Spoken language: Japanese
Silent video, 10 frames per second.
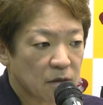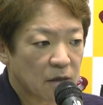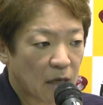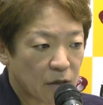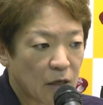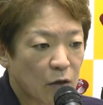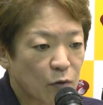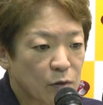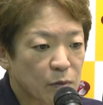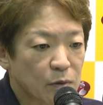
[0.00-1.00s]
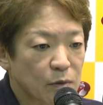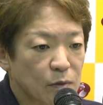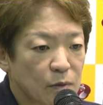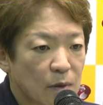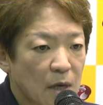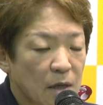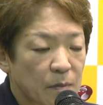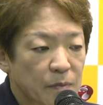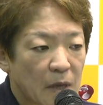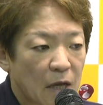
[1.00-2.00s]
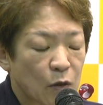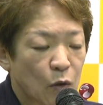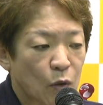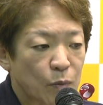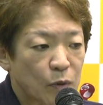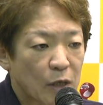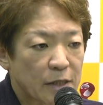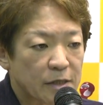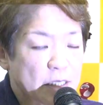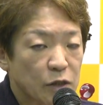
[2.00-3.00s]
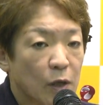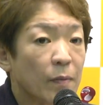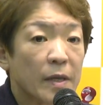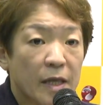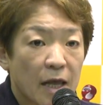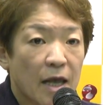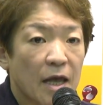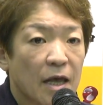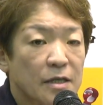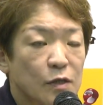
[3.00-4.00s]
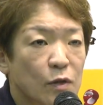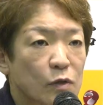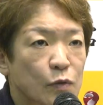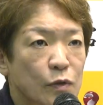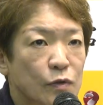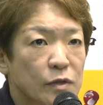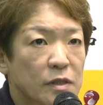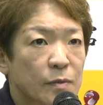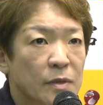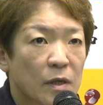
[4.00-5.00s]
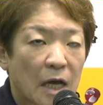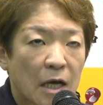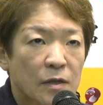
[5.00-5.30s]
逆に自分はプロレス全場をやめて、その後自分でフ